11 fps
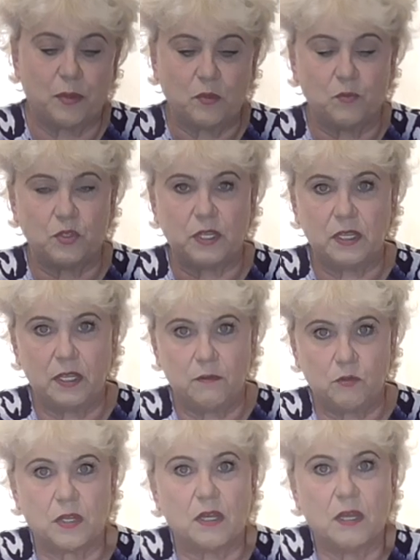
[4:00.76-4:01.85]
потом вот такие
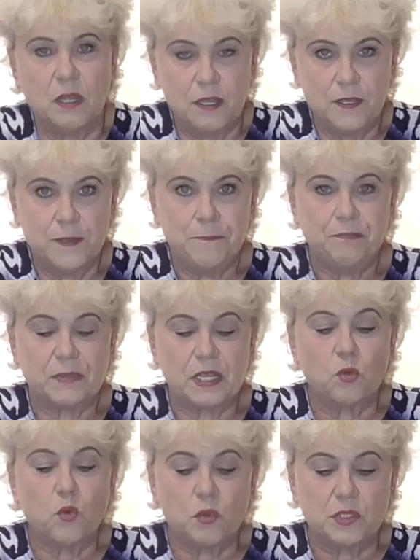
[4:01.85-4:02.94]
вот, как
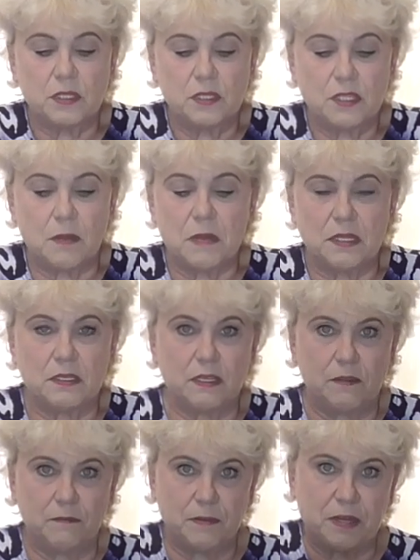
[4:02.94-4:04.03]
розы
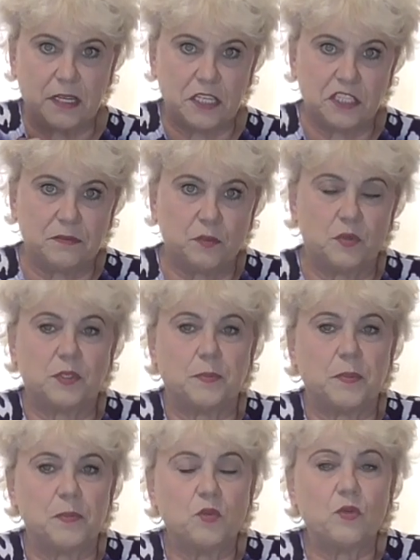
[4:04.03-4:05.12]
томатные, выворачиваются
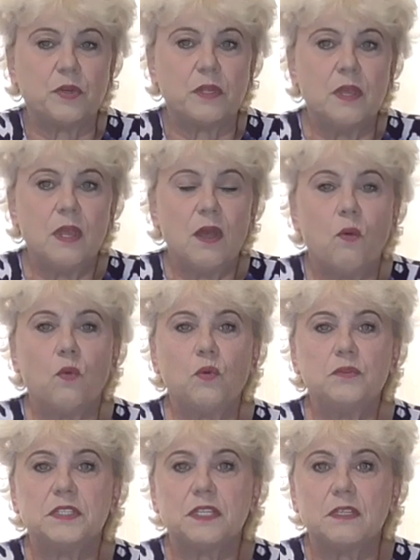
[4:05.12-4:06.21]
помидоры,
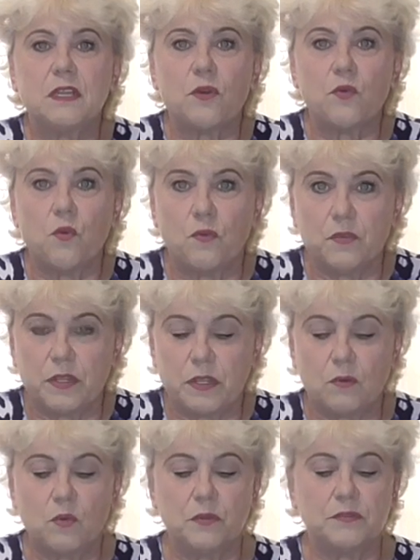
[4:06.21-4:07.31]
он всегда
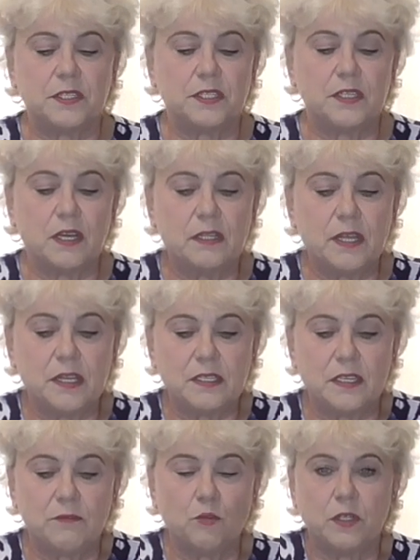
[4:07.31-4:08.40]
ровный, он всегда
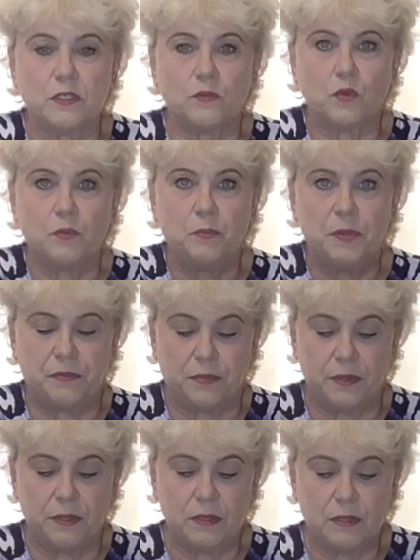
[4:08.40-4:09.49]
гладкий. Вот этот вот биф,